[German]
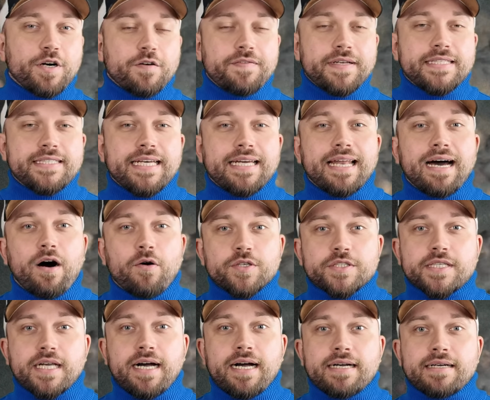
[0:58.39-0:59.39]
offizielle
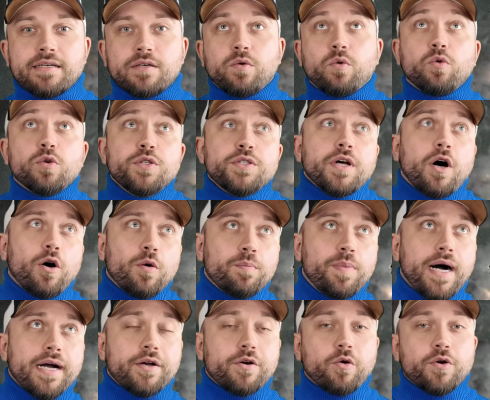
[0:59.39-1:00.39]
Aussagen und auch ein
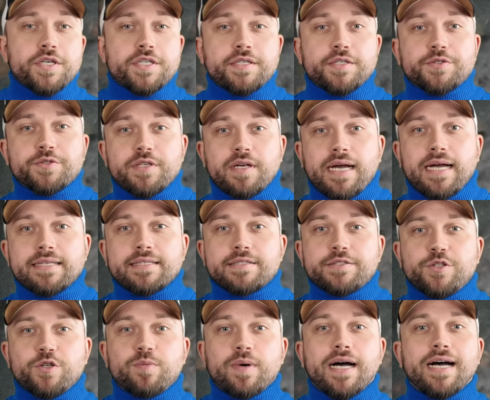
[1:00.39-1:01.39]
paar Gerüchte zu der ganzen
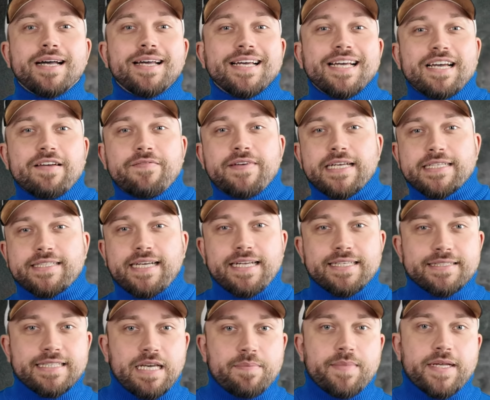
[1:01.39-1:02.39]
Nummer, wie das
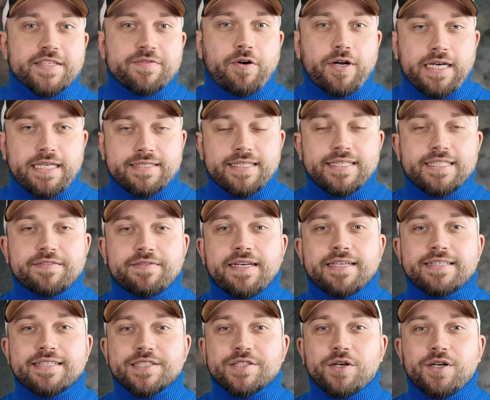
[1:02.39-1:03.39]
Ganze eben jetzt fortgesetzt
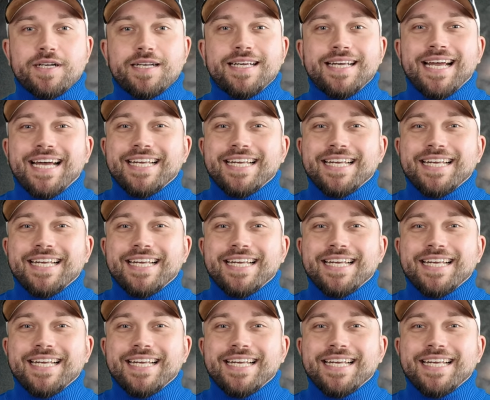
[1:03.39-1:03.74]
werden soll.